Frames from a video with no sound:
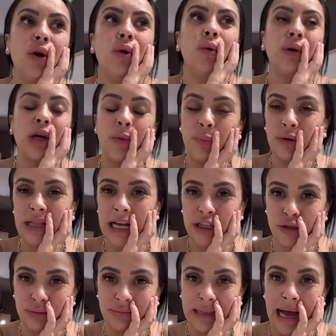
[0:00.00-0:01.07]
o que eu puder
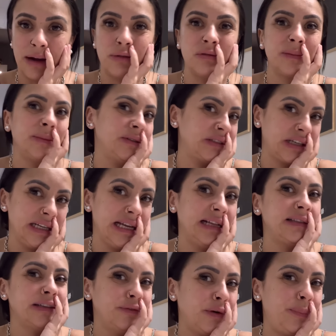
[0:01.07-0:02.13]
juntar com os meus
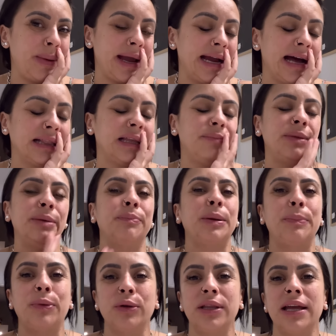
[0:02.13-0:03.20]
clientes, eu vou pegar também para
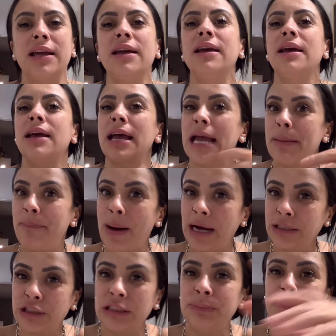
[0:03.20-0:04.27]
poder
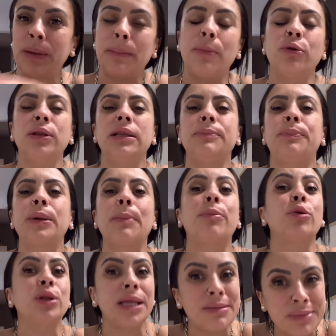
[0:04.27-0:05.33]
repartir, para
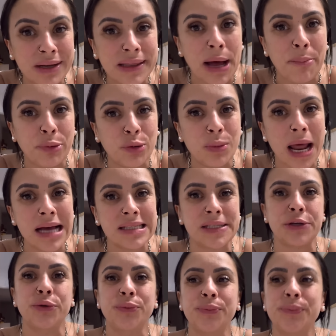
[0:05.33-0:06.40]
poder mandar pro Brasil.